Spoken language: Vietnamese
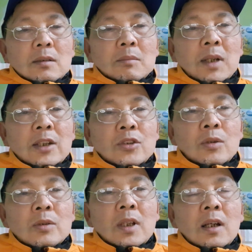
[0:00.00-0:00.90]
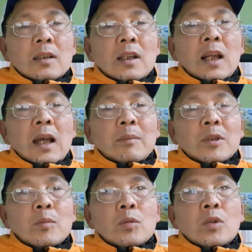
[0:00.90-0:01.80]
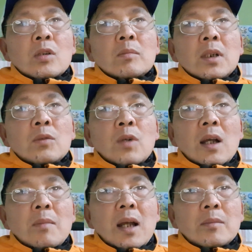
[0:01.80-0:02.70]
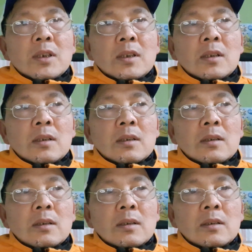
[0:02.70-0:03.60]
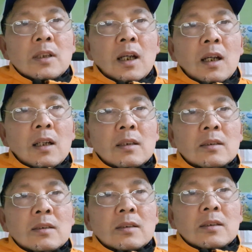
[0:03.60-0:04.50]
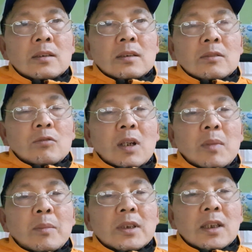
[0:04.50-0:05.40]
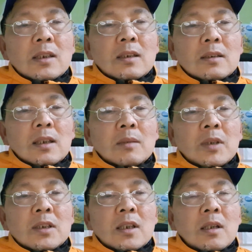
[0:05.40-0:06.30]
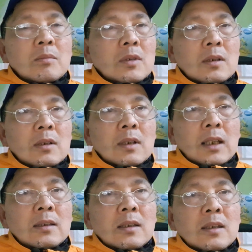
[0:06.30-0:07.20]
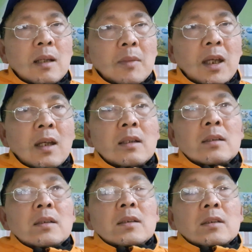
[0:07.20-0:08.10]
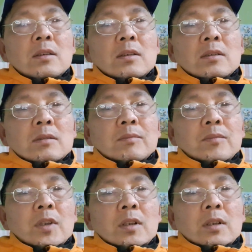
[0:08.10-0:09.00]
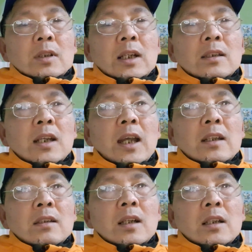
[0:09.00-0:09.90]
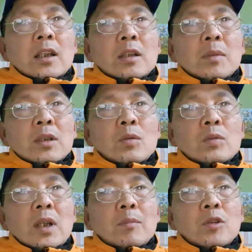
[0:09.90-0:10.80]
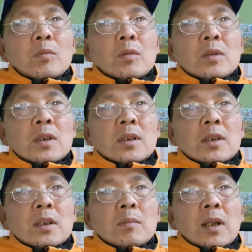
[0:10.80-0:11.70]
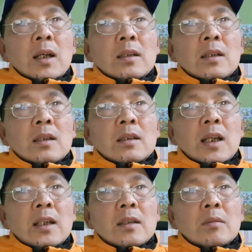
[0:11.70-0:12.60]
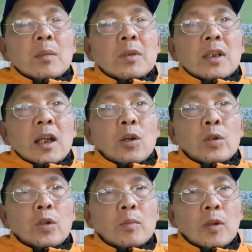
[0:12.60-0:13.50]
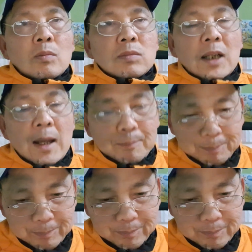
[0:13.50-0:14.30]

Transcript: mà số giờ đi làm trong một tuần của mình quá 30 giờ quá 30 tiếng thì mình sẽ không được lãnh tiền cha mẹ cái thứ hai nữa là nếu mà thu nhập của một người mà trên 250.000 euro một năm